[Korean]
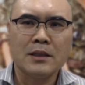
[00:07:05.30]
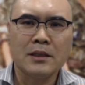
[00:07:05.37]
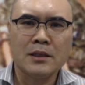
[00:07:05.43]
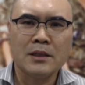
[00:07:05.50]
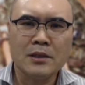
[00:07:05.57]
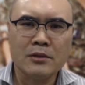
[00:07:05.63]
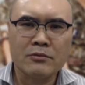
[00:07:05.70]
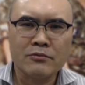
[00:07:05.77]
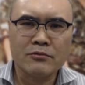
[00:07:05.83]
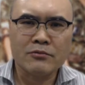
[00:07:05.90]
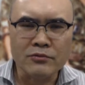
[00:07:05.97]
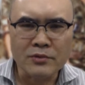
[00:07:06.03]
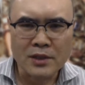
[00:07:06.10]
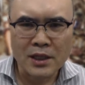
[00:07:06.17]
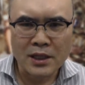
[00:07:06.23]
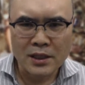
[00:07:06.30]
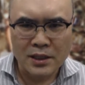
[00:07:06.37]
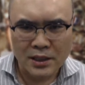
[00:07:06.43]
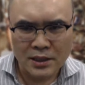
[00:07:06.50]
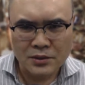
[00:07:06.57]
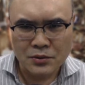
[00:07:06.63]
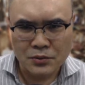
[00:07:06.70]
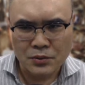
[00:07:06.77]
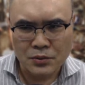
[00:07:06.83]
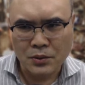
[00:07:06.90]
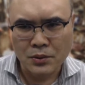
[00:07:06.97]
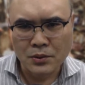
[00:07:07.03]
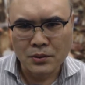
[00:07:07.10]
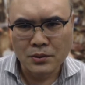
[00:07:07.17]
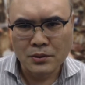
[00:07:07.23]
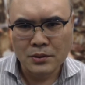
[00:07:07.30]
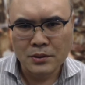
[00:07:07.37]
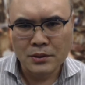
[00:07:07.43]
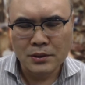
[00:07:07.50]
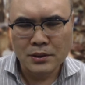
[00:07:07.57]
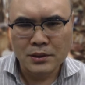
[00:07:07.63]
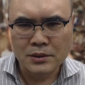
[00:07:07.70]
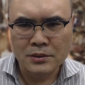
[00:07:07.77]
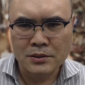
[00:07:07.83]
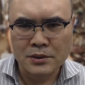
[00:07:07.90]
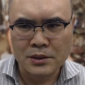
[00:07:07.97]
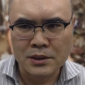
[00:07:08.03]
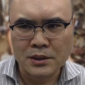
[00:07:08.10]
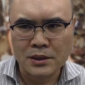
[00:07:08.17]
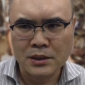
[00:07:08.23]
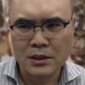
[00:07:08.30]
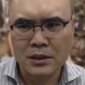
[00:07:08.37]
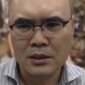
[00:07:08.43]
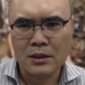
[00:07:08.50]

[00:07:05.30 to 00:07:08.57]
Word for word: 이 군대 내에서도 이것이